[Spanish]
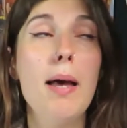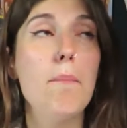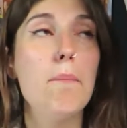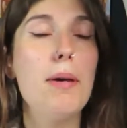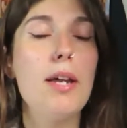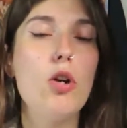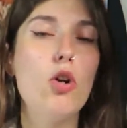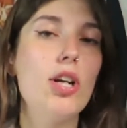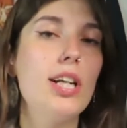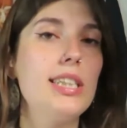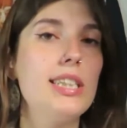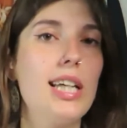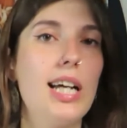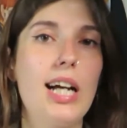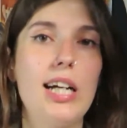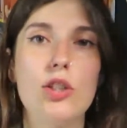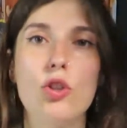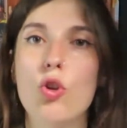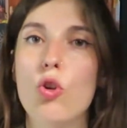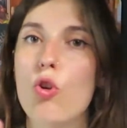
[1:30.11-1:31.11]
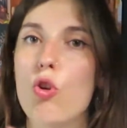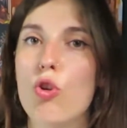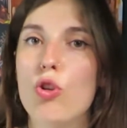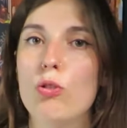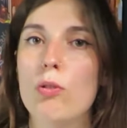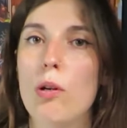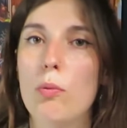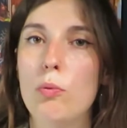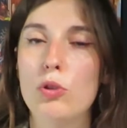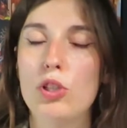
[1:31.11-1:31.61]
pero en este caso no nos
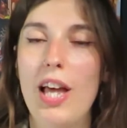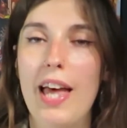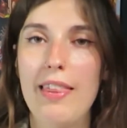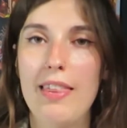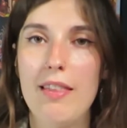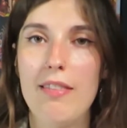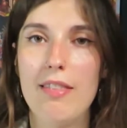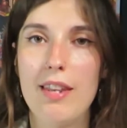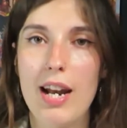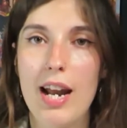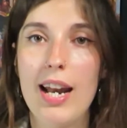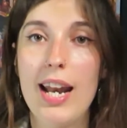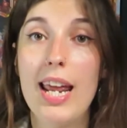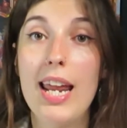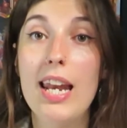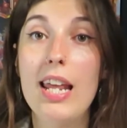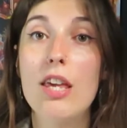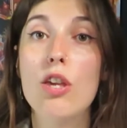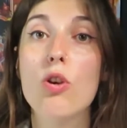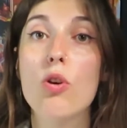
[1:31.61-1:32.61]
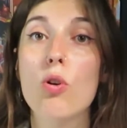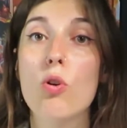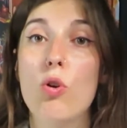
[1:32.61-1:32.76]
vamos a centrar en ello,